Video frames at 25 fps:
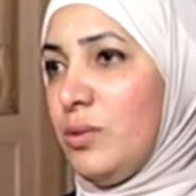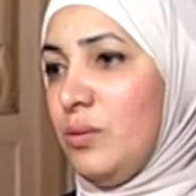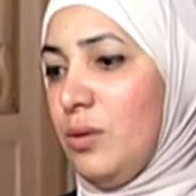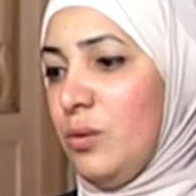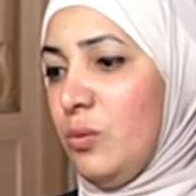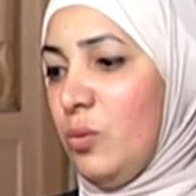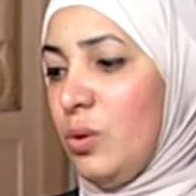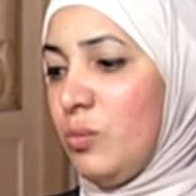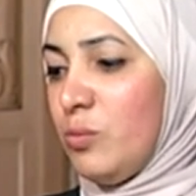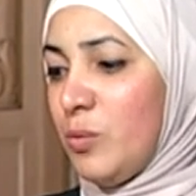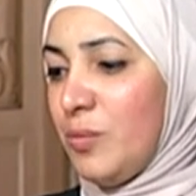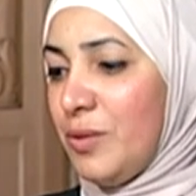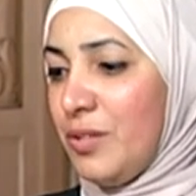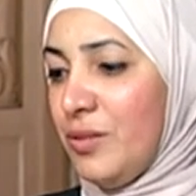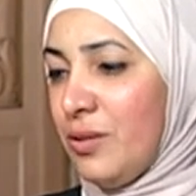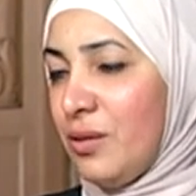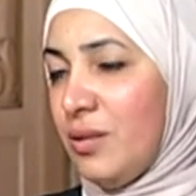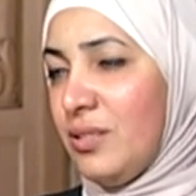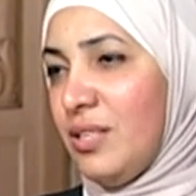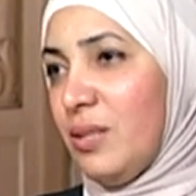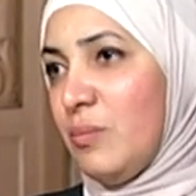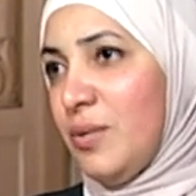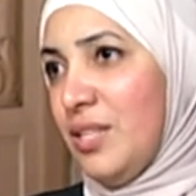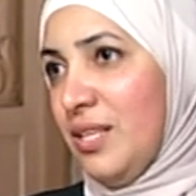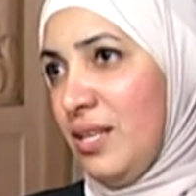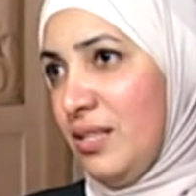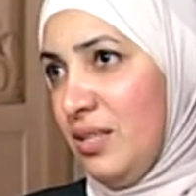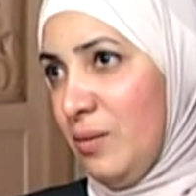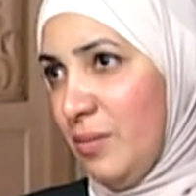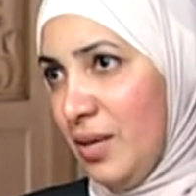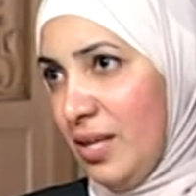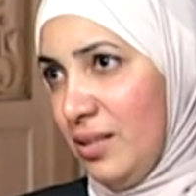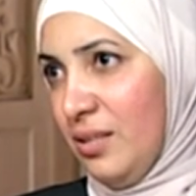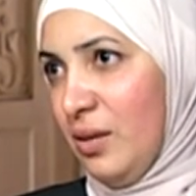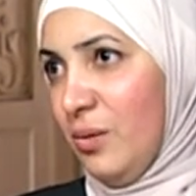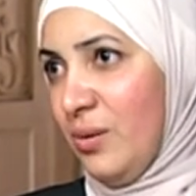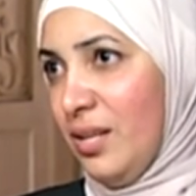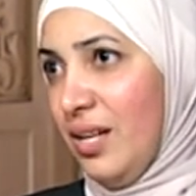والمبادرات اللي
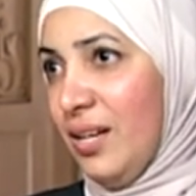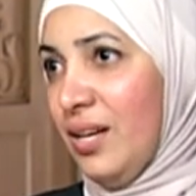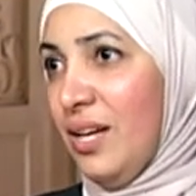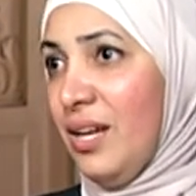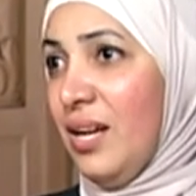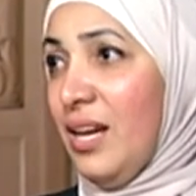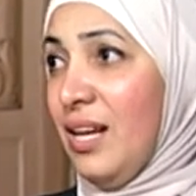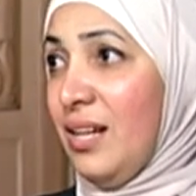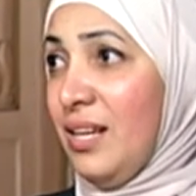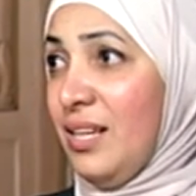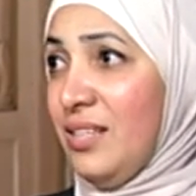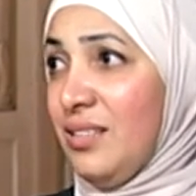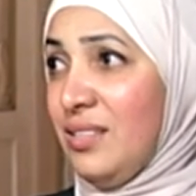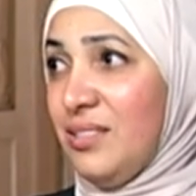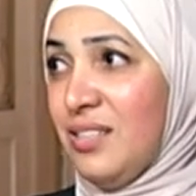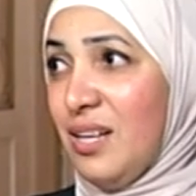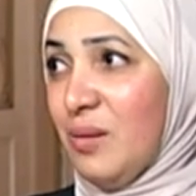بتقدمها الدوله لان